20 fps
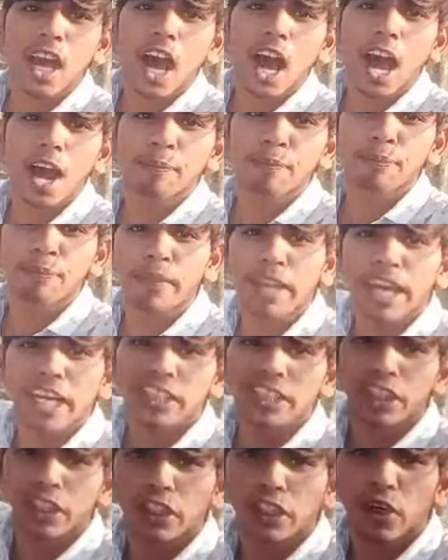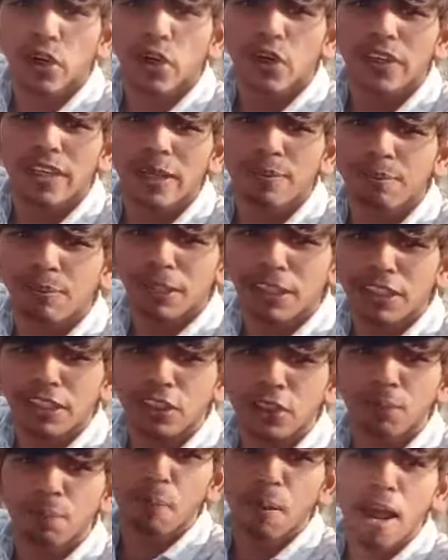आप देख सकते हो ये पीछे
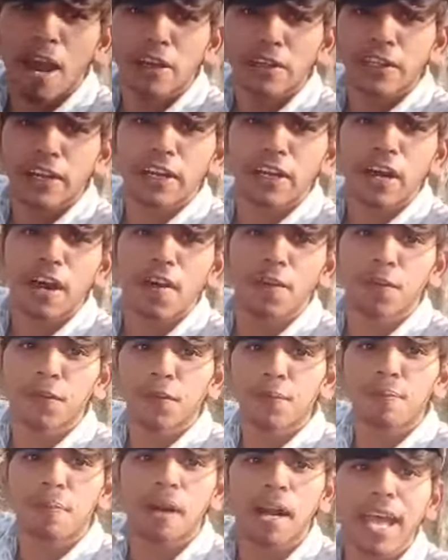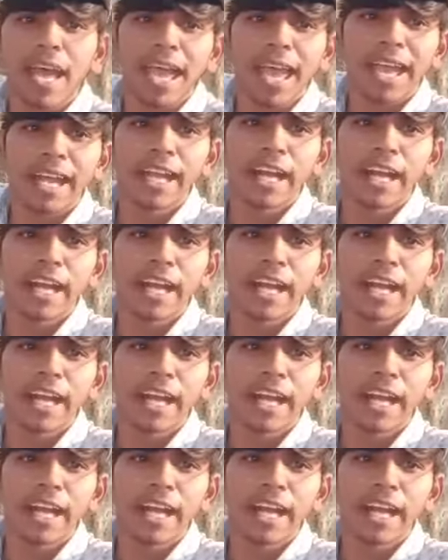जो प्लांट है काफ़ी बड़ा है